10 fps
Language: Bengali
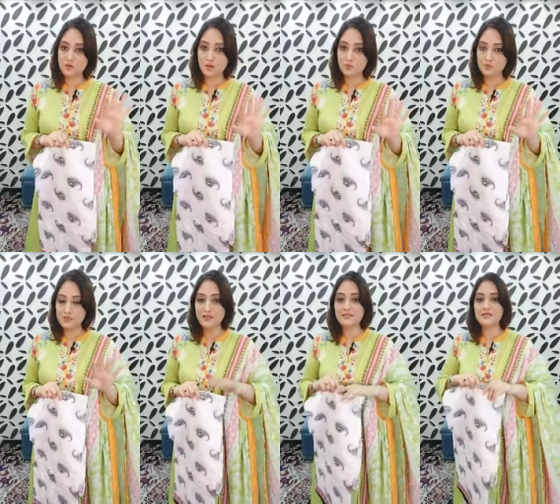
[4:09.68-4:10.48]
স্টক আউট
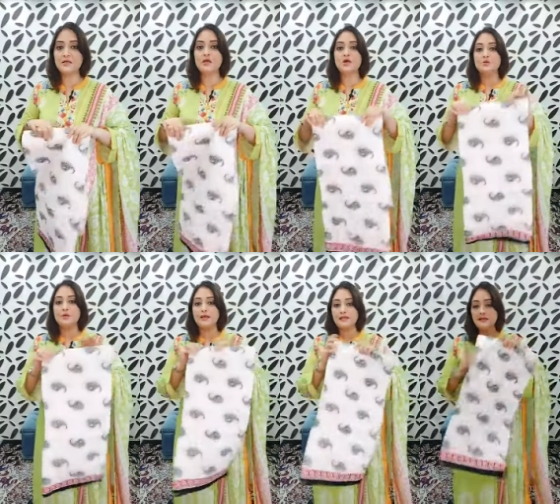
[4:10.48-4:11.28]
ঠিক আছে তো
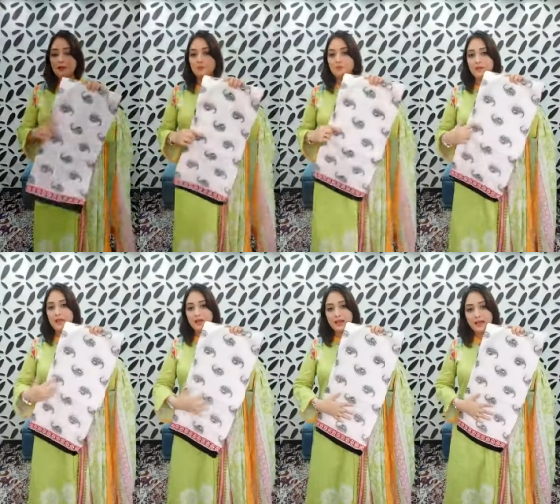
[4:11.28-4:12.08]
এটার আপু
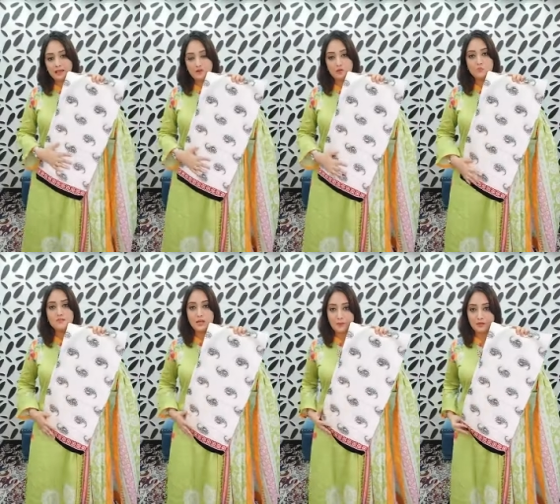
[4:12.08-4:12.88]
একই রকম
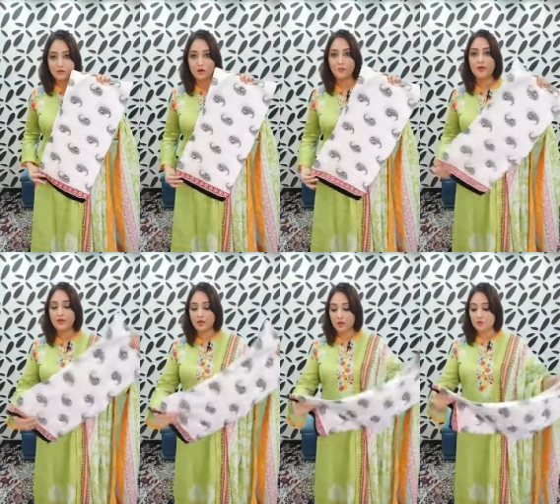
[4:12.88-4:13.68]
জামাটা হবে
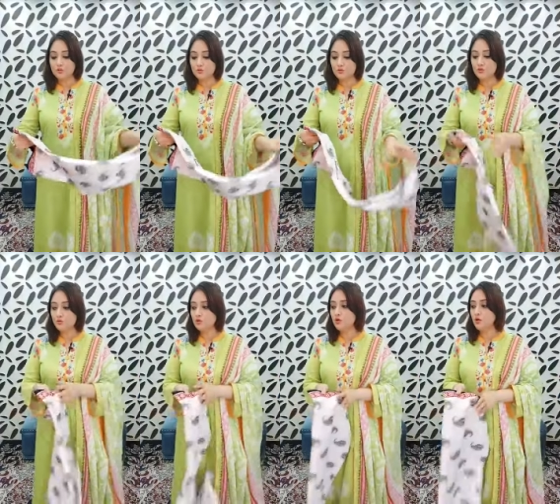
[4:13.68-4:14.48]
শুধু
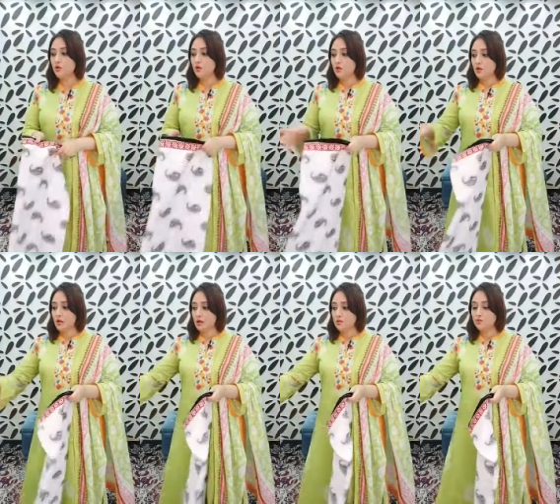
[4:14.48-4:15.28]

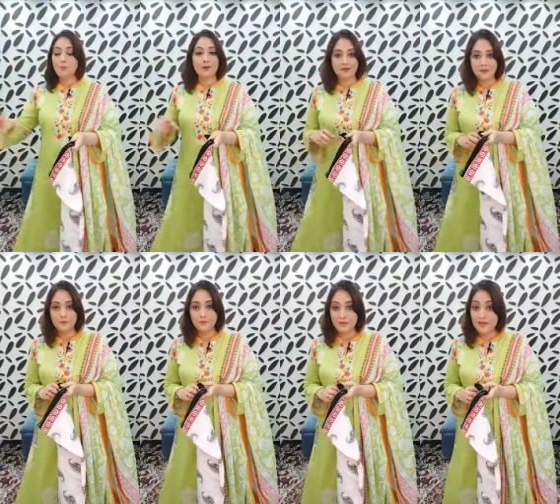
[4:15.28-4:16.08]
দোপাট্টার
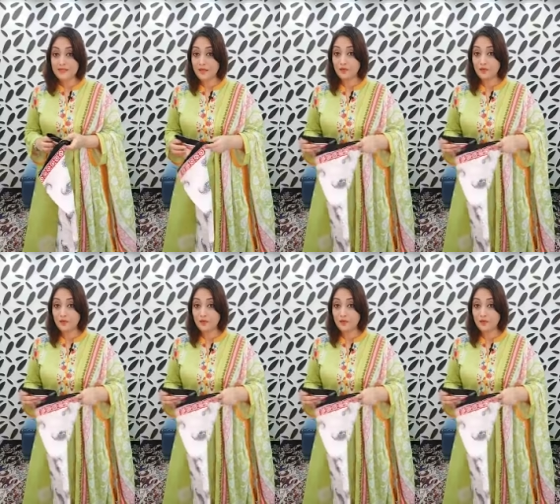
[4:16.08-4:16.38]
প্রিন্টটা